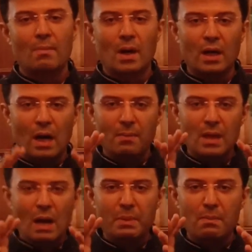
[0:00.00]
मगर
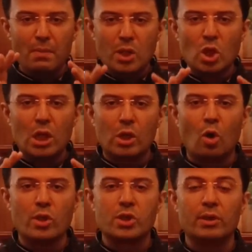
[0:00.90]
हम यहां पे मेजरली
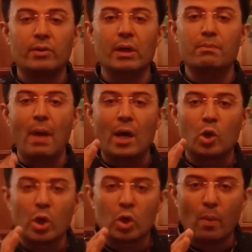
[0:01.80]
कॉन्सेंट्रेट
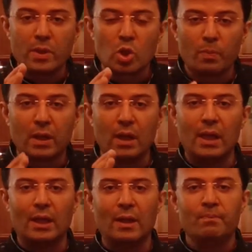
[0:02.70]
मैक्रो इकोनॉमिक्स के ऊपर
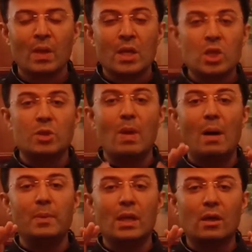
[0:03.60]
करेंगे जिसमें
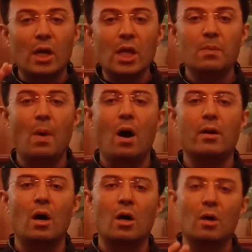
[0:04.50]
आपने कई
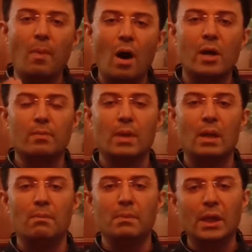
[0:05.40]
बार अखबार
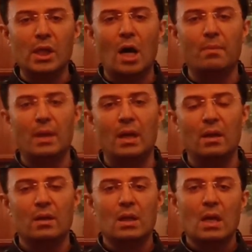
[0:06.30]
में मीडिया
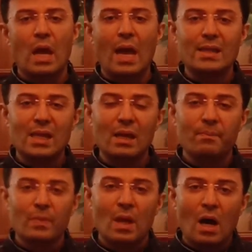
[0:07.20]
में ऐसे
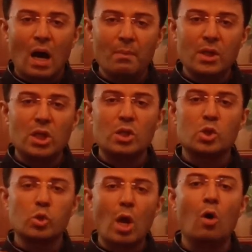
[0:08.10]
हमेशा
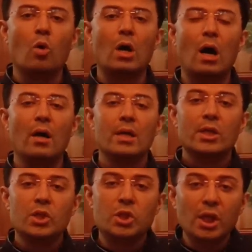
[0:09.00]
सुना होगा
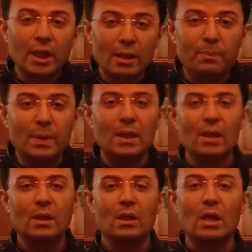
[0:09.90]
जीडीपी
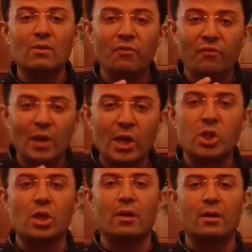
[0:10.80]

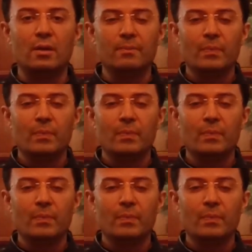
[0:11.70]
इन्फ्लेशन